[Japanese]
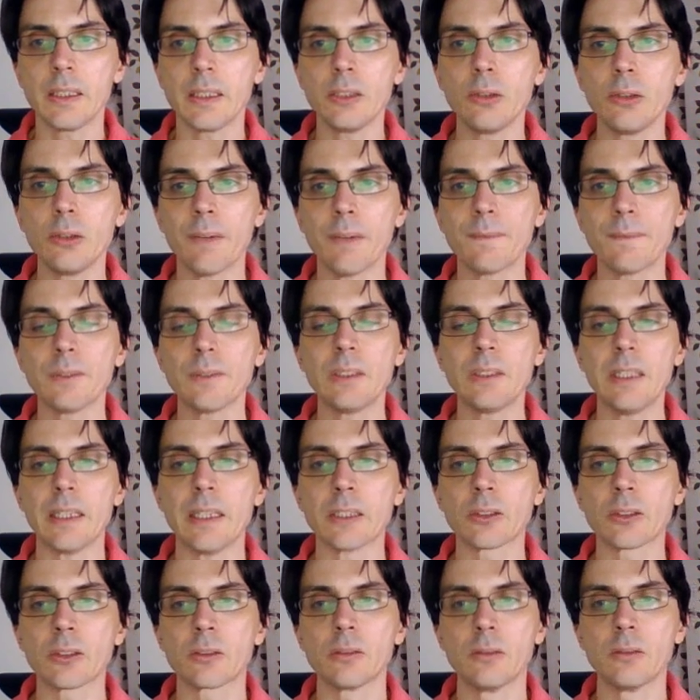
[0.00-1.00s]
で、
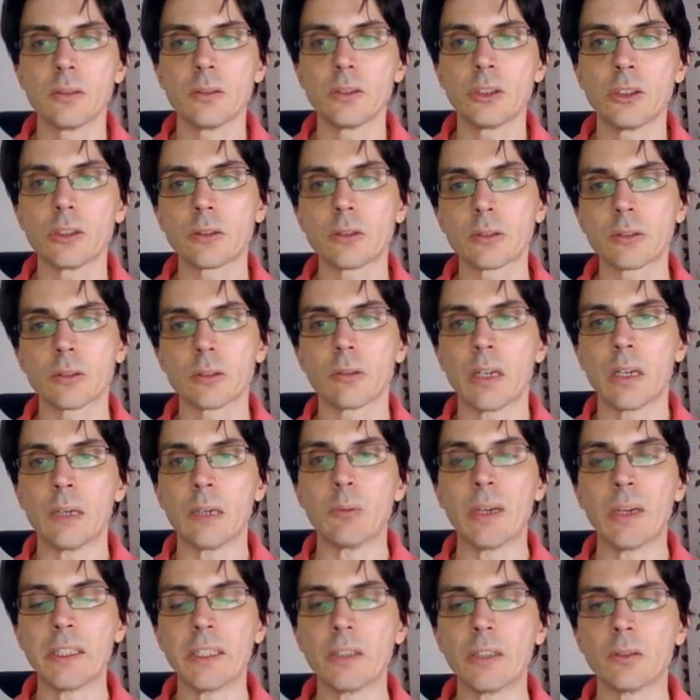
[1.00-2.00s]
UFDS の実装は
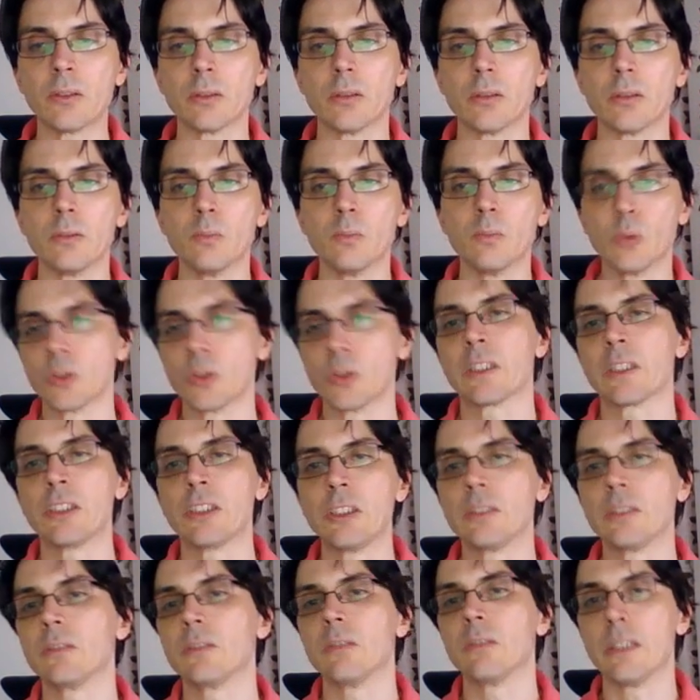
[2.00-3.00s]
割と難
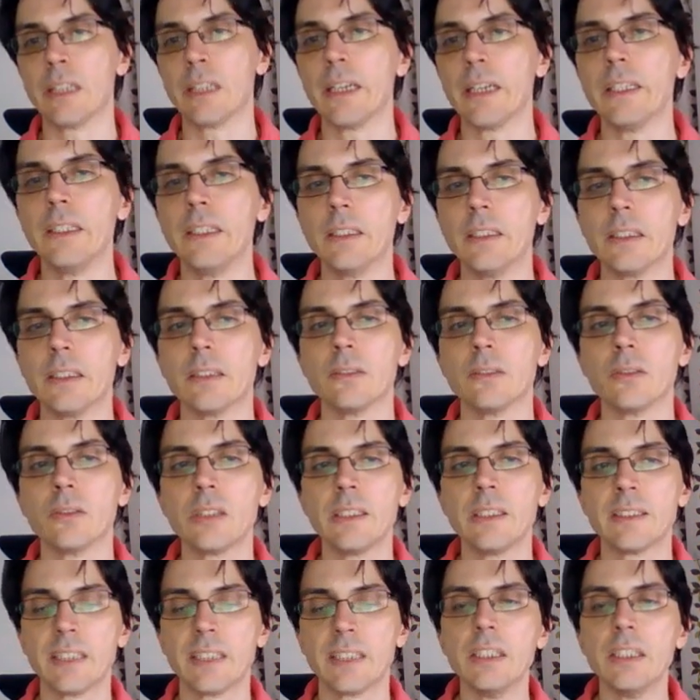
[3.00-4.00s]
しくはないので、
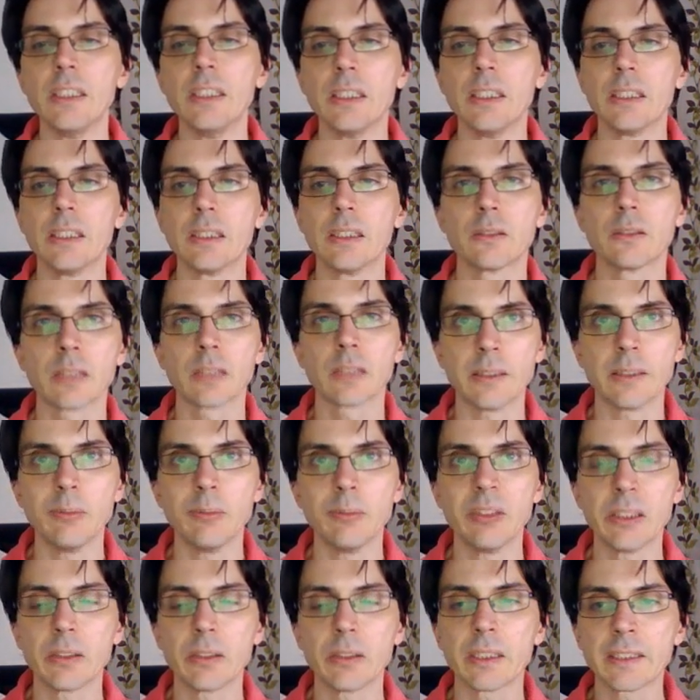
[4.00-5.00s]
ぜひ使ってみ
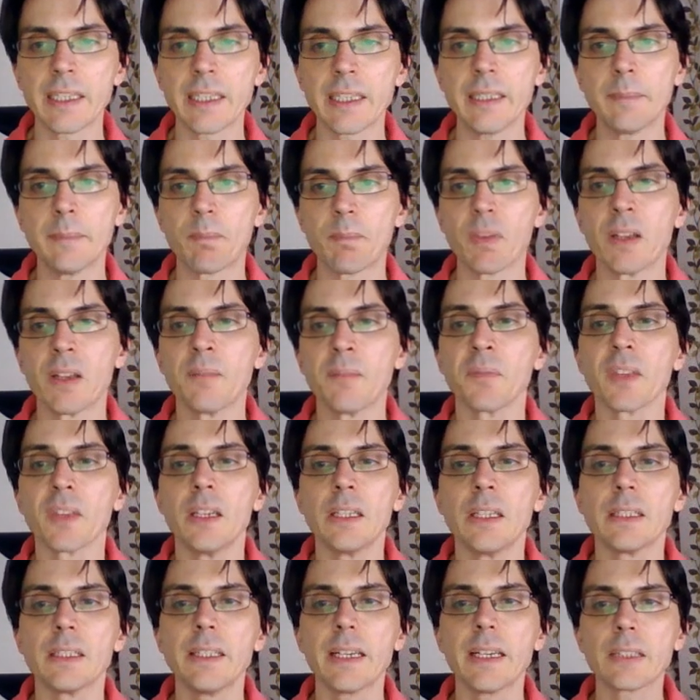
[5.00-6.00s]
てください。
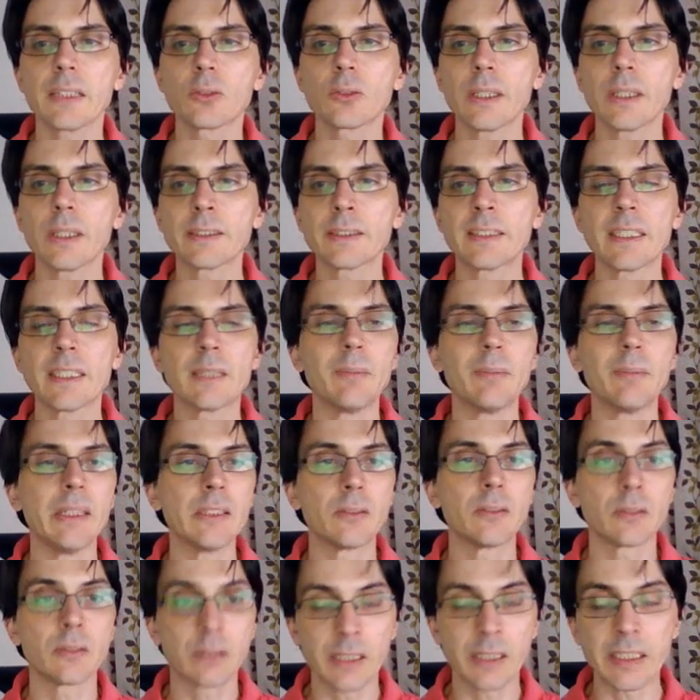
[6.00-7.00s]
で、あとは
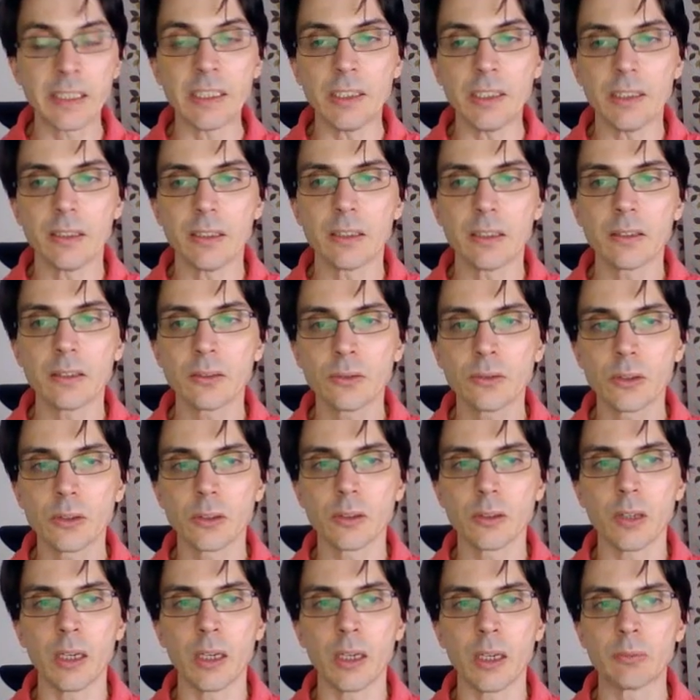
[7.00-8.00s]
セグメントキー
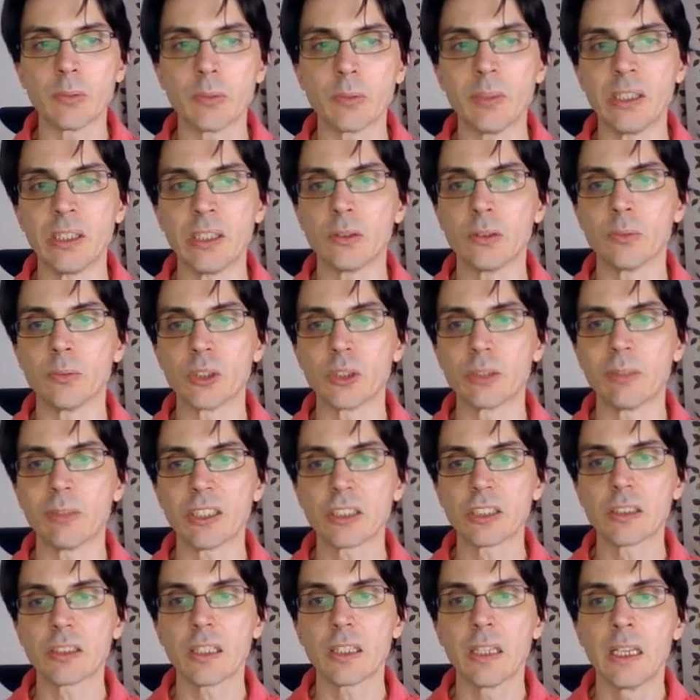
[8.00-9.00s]
のット勉強もしまし
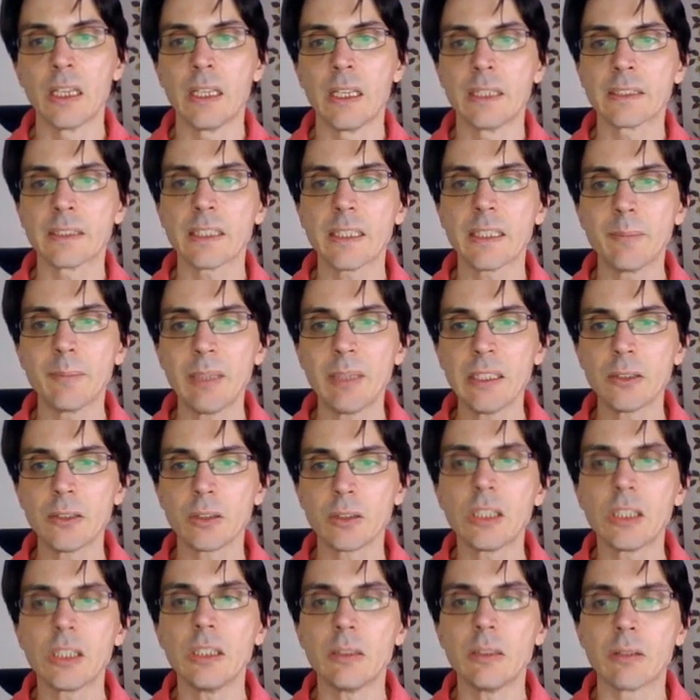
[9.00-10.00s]
た。
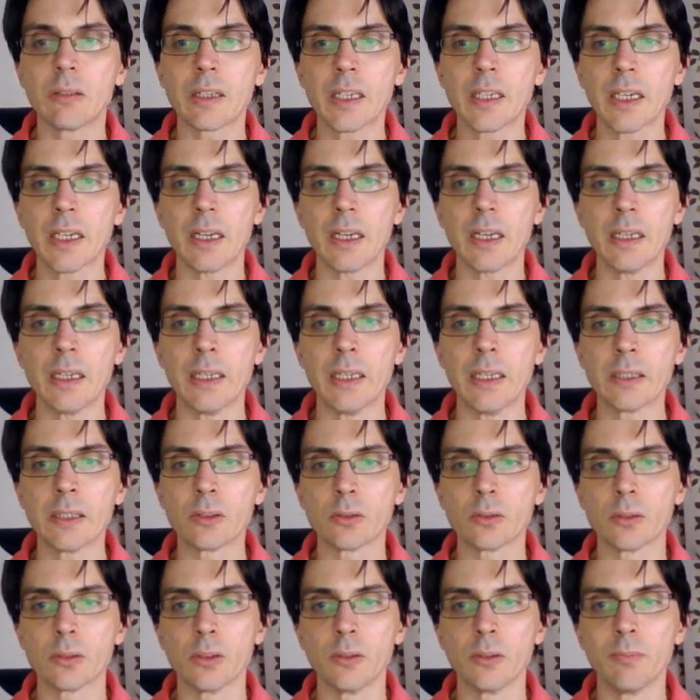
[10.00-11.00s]
セグメントキーが、えー
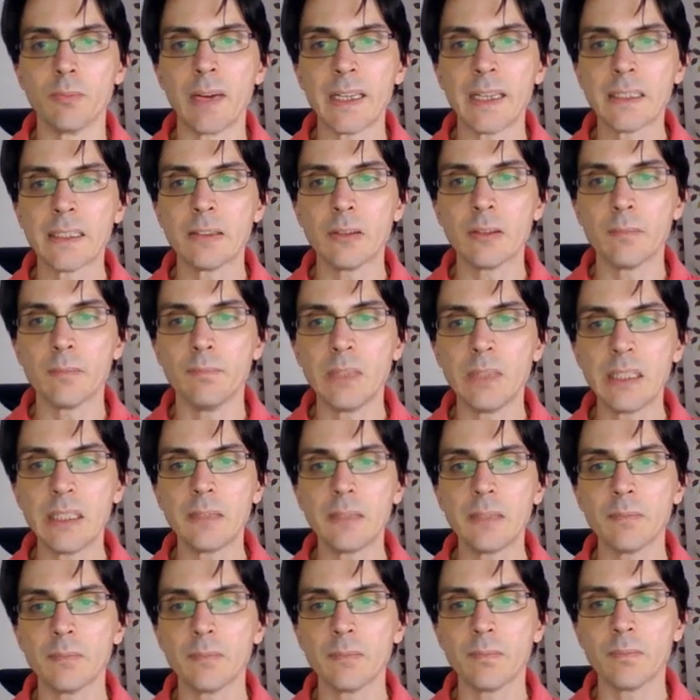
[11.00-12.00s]
とまあ、min,
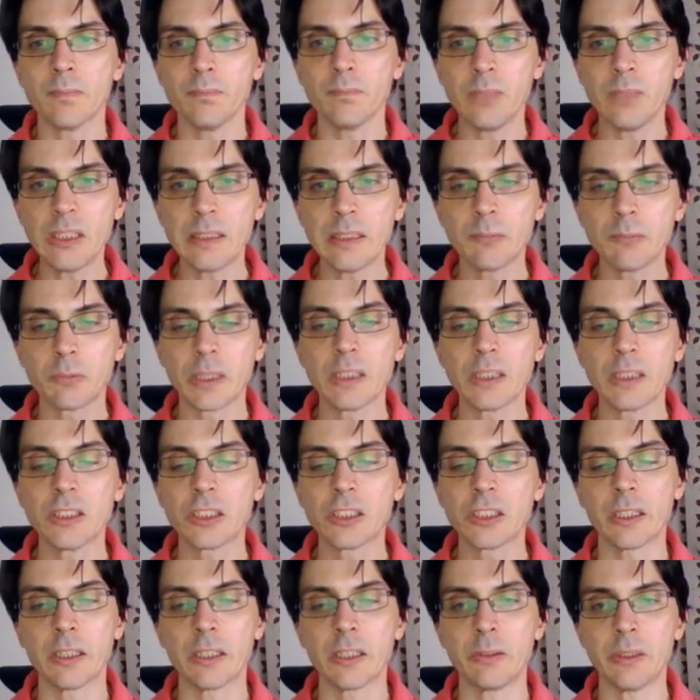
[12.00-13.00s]
ン i n range
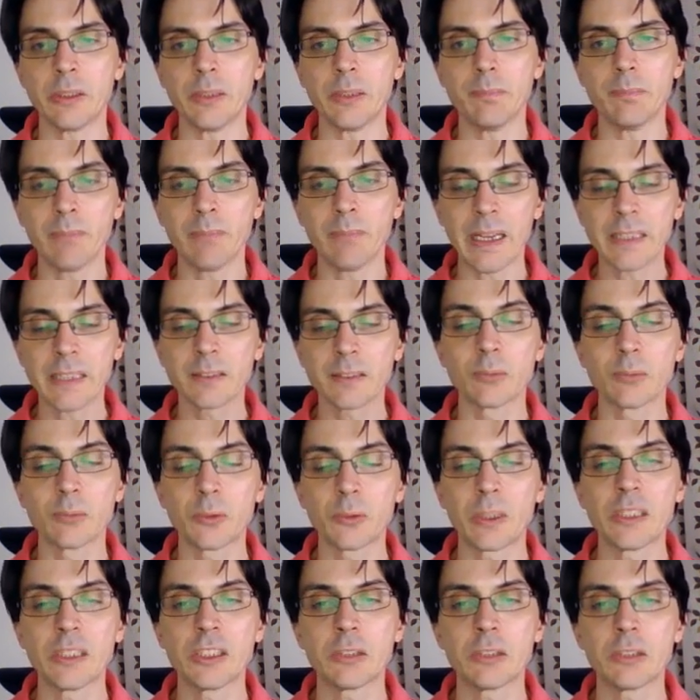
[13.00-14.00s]
query、maximum
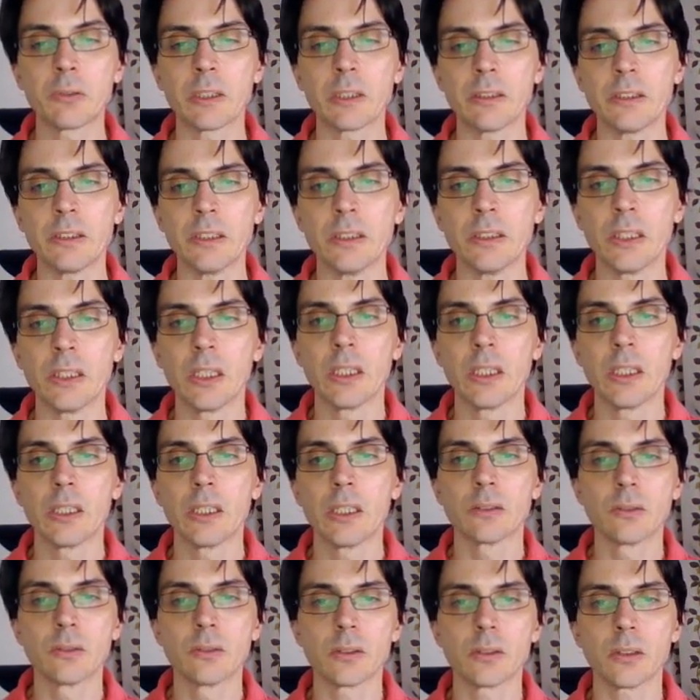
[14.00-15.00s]
range query
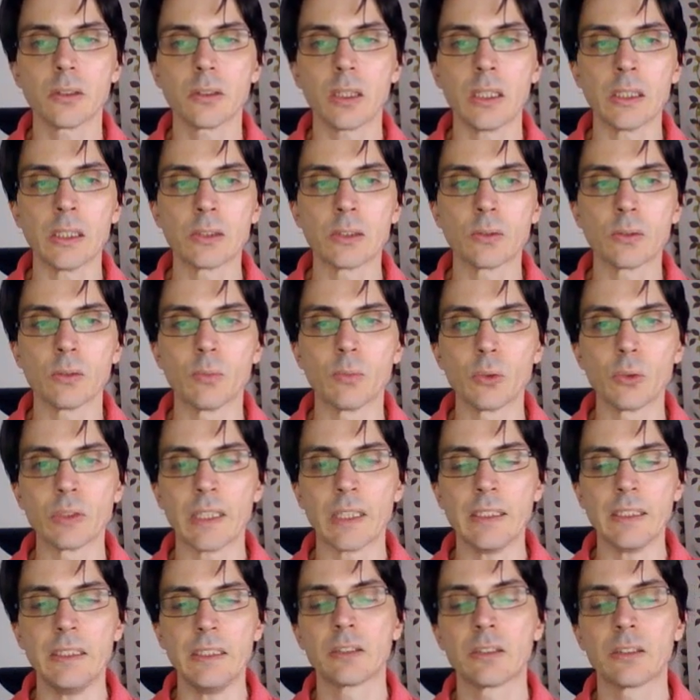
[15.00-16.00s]
のあと問題
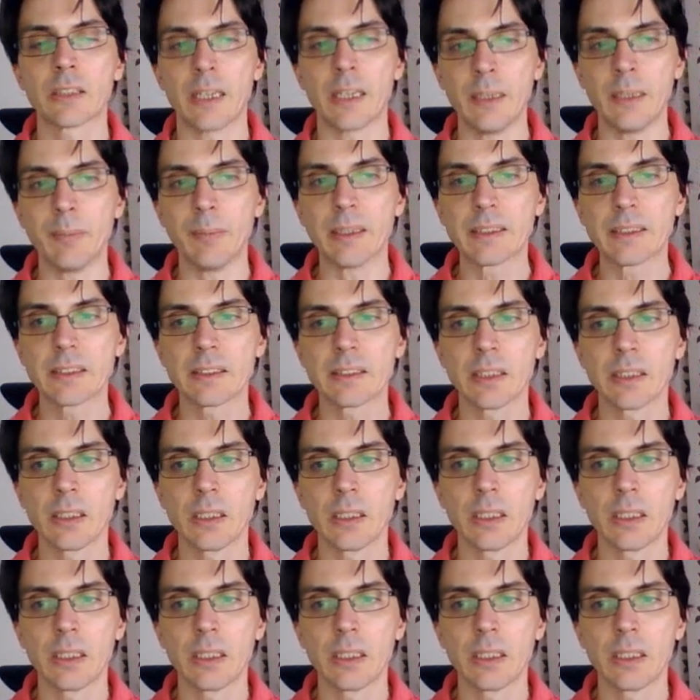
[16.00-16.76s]
に使います。